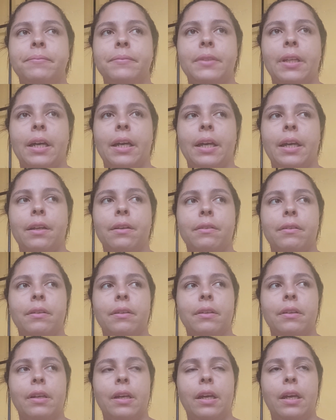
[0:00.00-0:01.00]
tá querendo
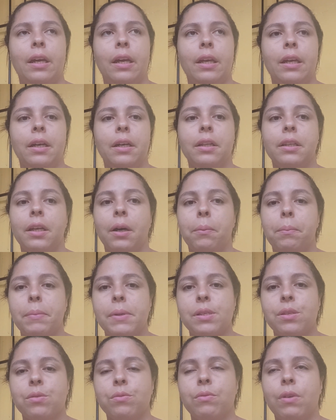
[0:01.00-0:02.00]
é, enganar o
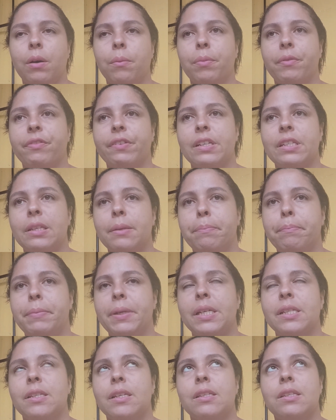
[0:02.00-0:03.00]
pessoal para fazer
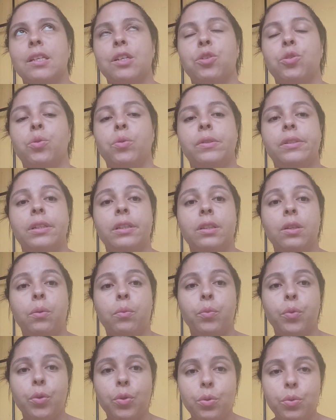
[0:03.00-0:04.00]
pix, essas coisas. Então,
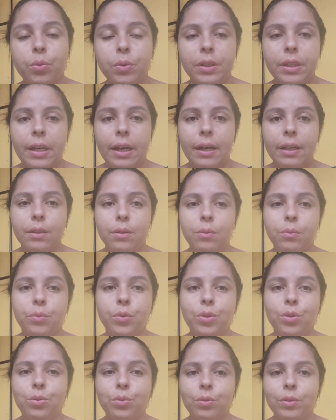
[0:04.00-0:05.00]
muito cuidado,
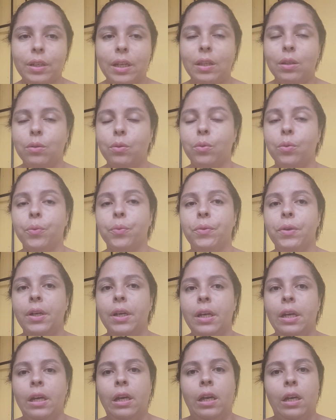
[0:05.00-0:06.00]
muito cuidado com
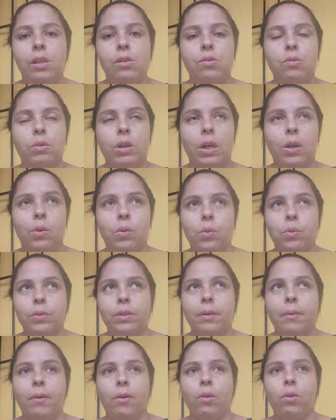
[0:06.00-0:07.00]
sua
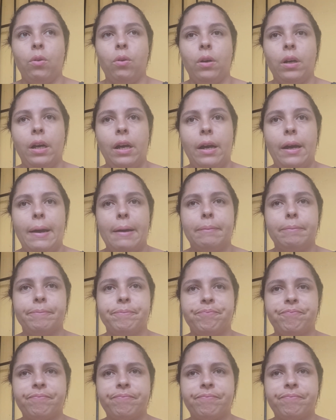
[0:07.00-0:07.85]
conta. Coloca